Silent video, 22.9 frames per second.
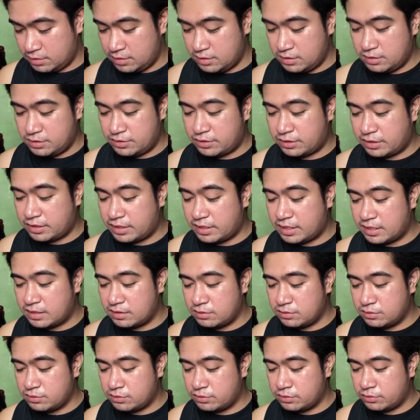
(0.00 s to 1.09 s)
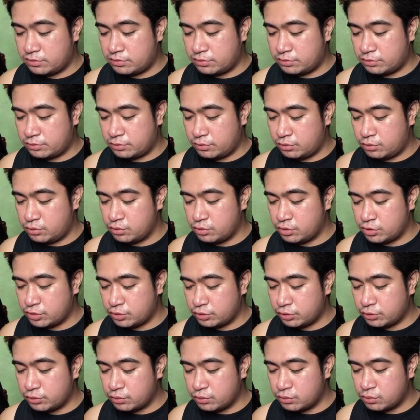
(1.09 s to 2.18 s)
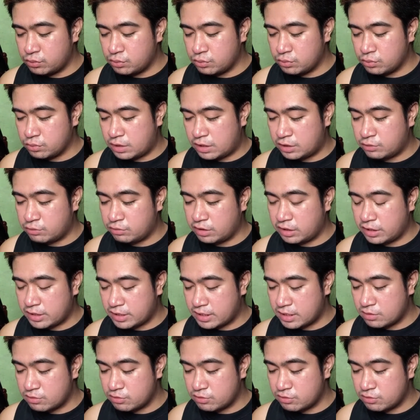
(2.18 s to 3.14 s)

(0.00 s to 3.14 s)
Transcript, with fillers: So, ayan. So, kung gusto nyong, anong year ang